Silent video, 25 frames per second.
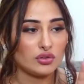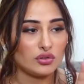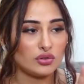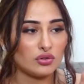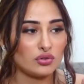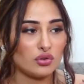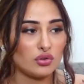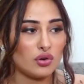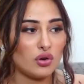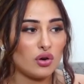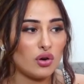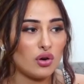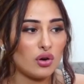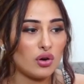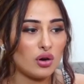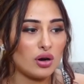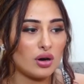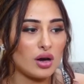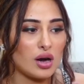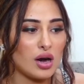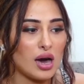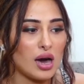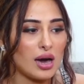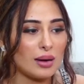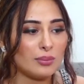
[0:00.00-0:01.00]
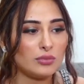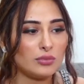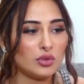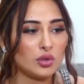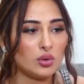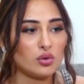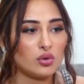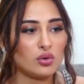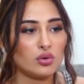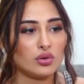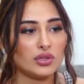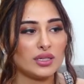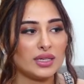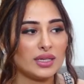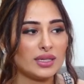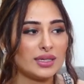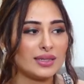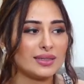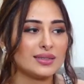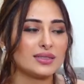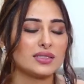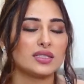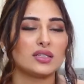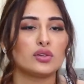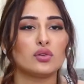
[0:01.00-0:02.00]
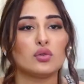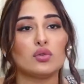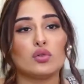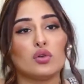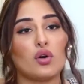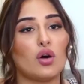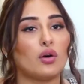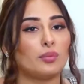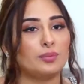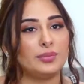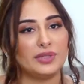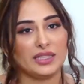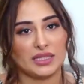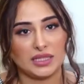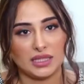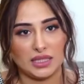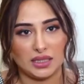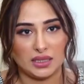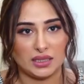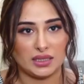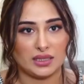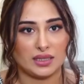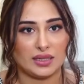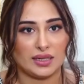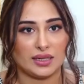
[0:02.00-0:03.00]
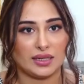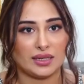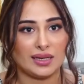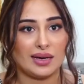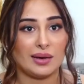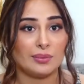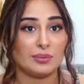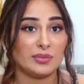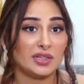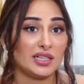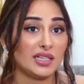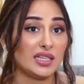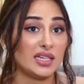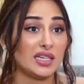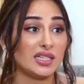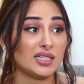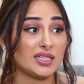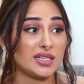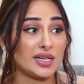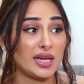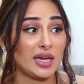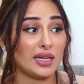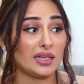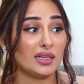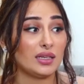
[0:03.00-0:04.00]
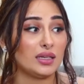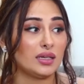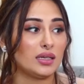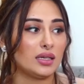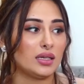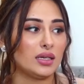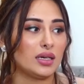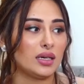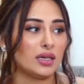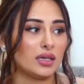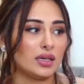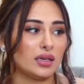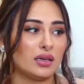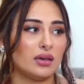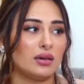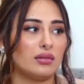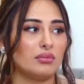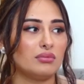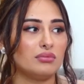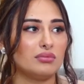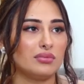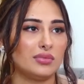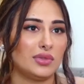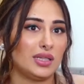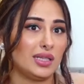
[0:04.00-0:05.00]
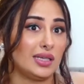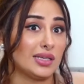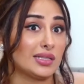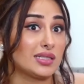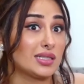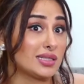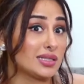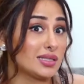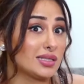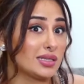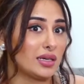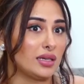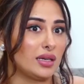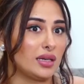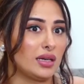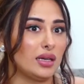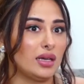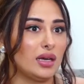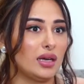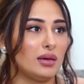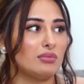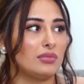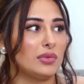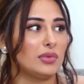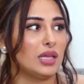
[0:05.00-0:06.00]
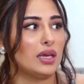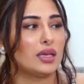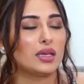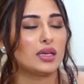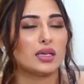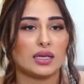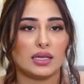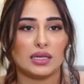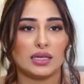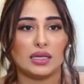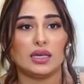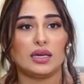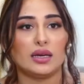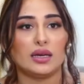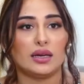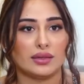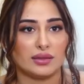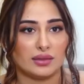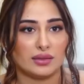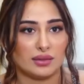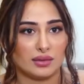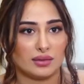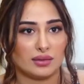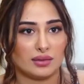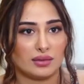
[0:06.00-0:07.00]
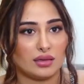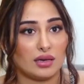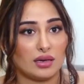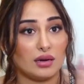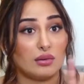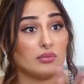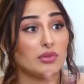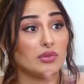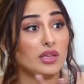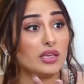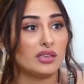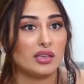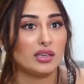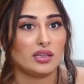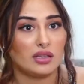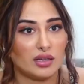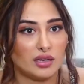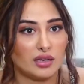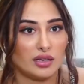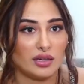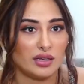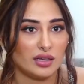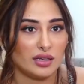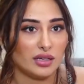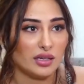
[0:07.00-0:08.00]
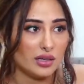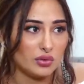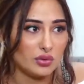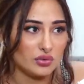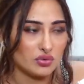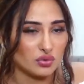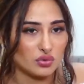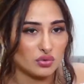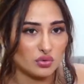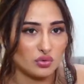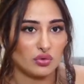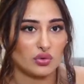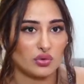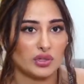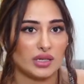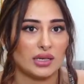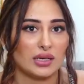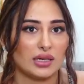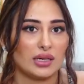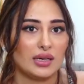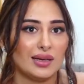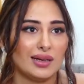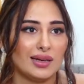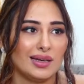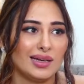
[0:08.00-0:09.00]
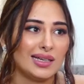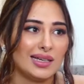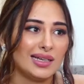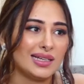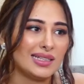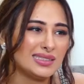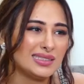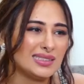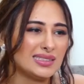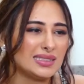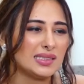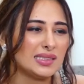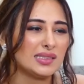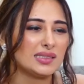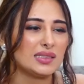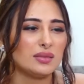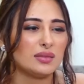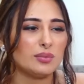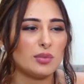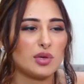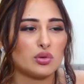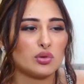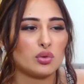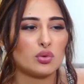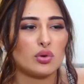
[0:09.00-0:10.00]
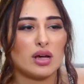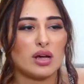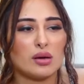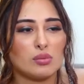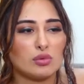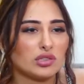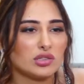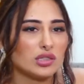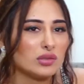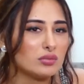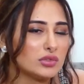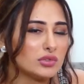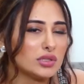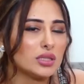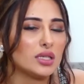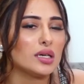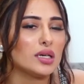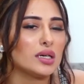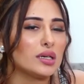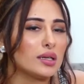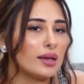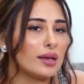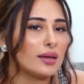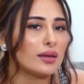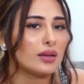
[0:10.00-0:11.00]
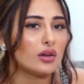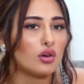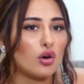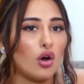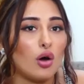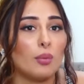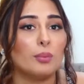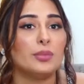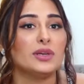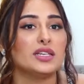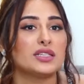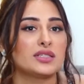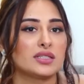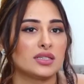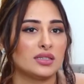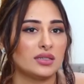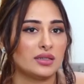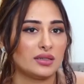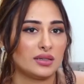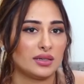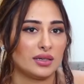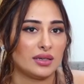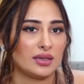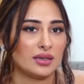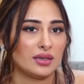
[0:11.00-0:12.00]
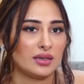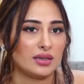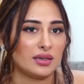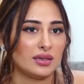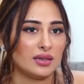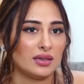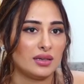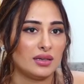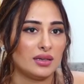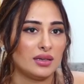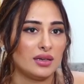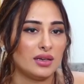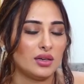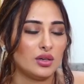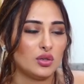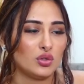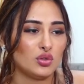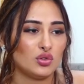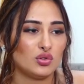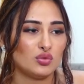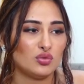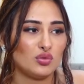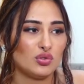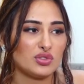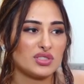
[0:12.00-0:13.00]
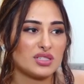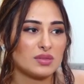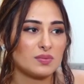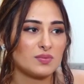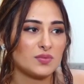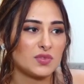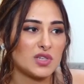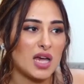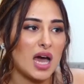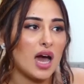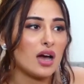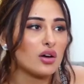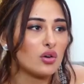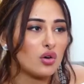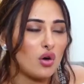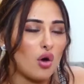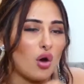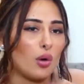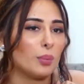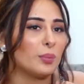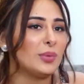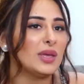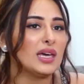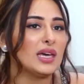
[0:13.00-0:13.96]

तो हम लोगों ने किसी को कॉपी नहीं किया या हमने ये ट्राई नहीं किया कि हम ये चीज़ करेंगे हम देख के नहीं गए थे कि हम ये ये ये करेंगे उसको वो करेंगे इस सीज़न में थोड़ा बहुत तो मुझे लग रहा है कि कॉपी चल रही है तो वो जब जहाँ कॉपी